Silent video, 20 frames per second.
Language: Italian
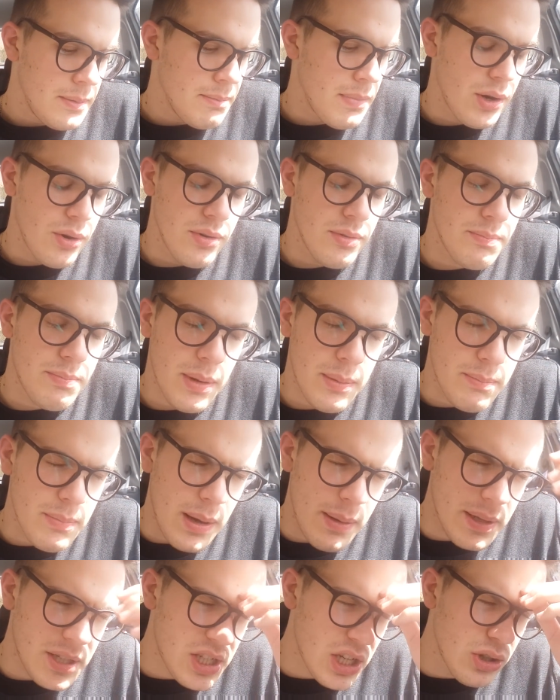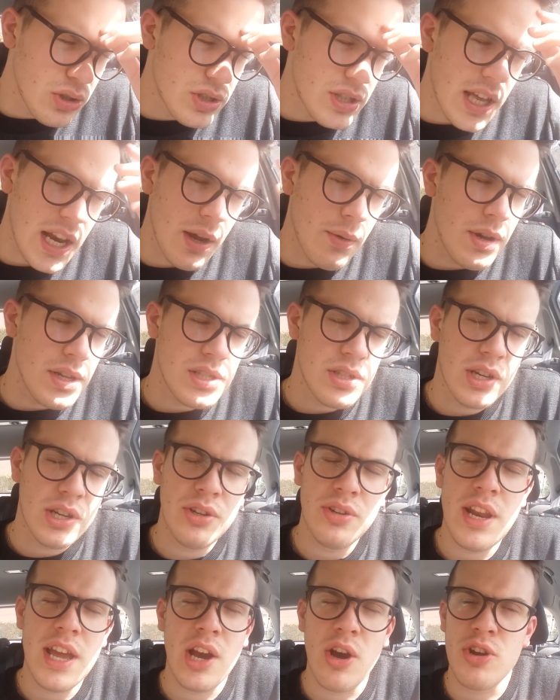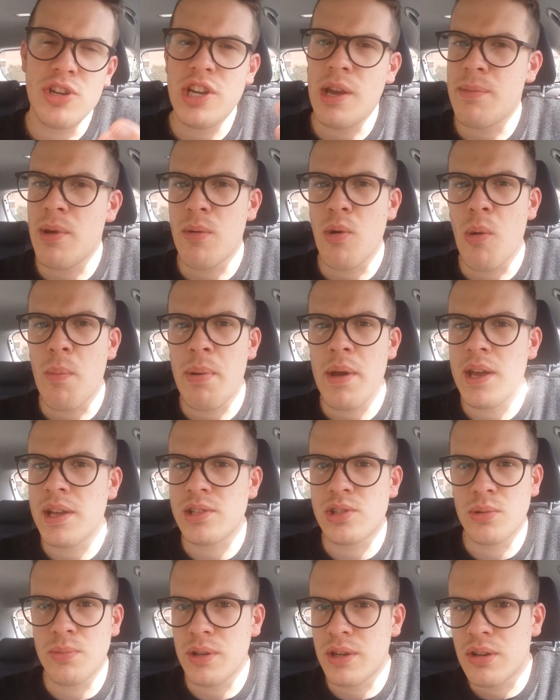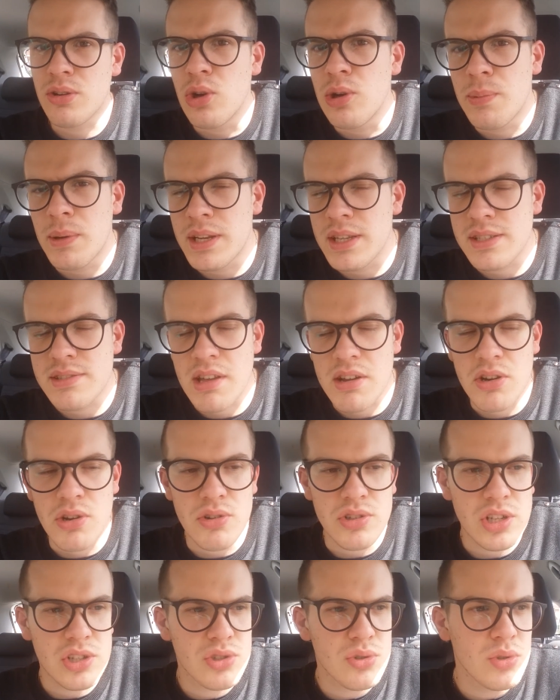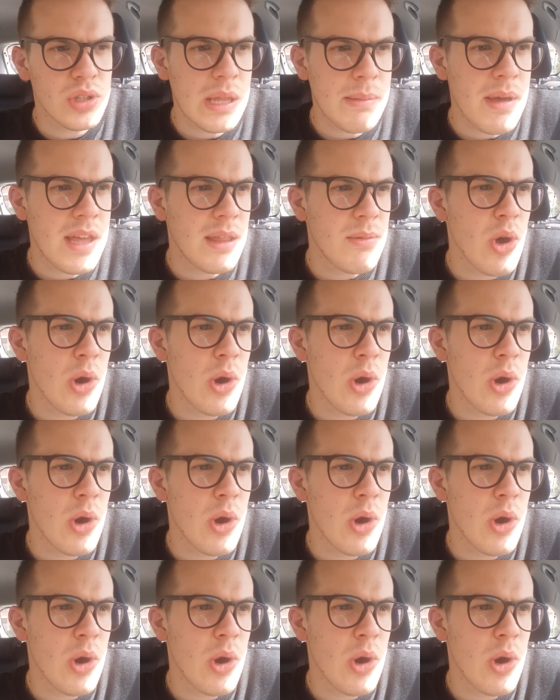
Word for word: Ma, non, ma, lasciando stare questo, che non è che oggi abbiamo perso per colpa di questa cosa, assolutamente.